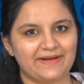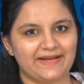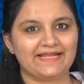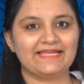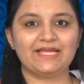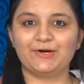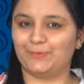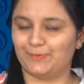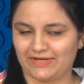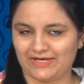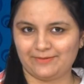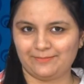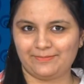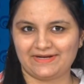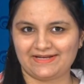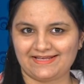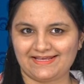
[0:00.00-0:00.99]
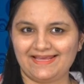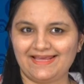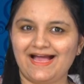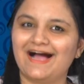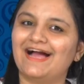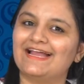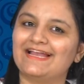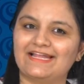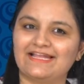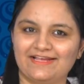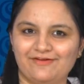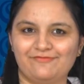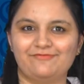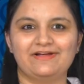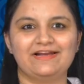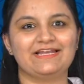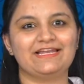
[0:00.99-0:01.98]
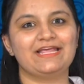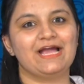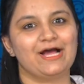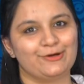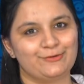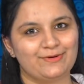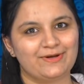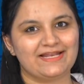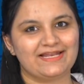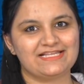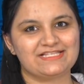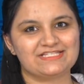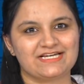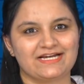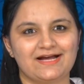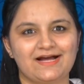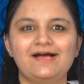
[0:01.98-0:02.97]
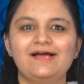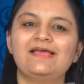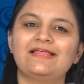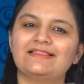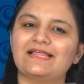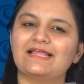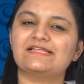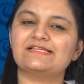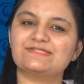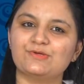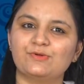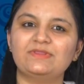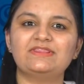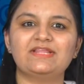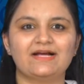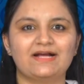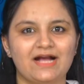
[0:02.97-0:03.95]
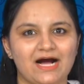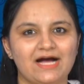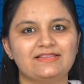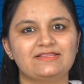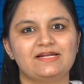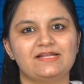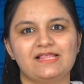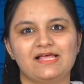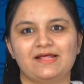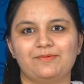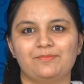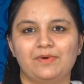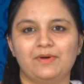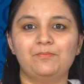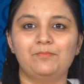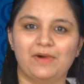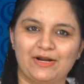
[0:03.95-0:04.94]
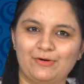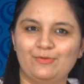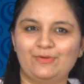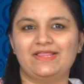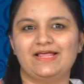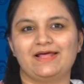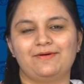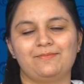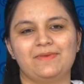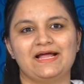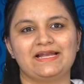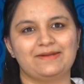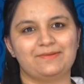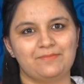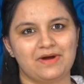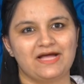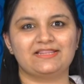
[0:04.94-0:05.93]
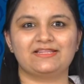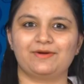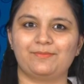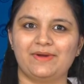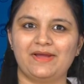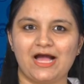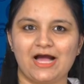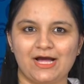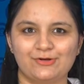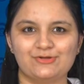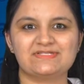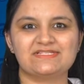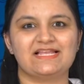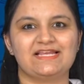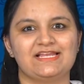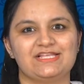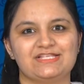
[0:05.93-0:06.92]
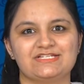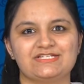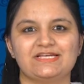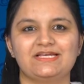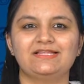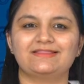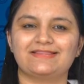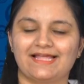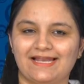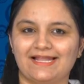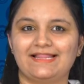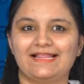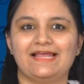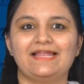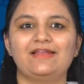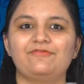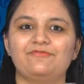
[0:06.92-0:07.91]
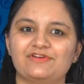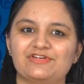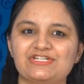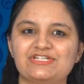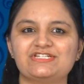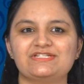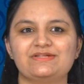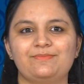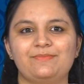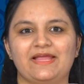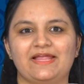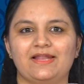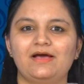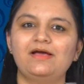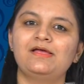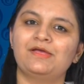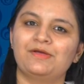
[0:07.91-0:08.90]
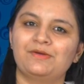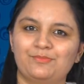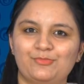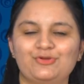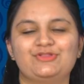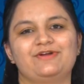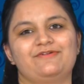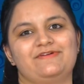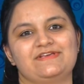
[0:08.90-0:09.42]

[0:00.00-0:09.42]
ప్రజ్ఞ ఉన్నప్పటికీ ఆయన ఎవరిని అనుకరించక తన సొంత గాత్రధర్మం మనోధర్మాన్ని మాత్రమే అనుసరించి తనదైన విశిష్టమైన ముద్ర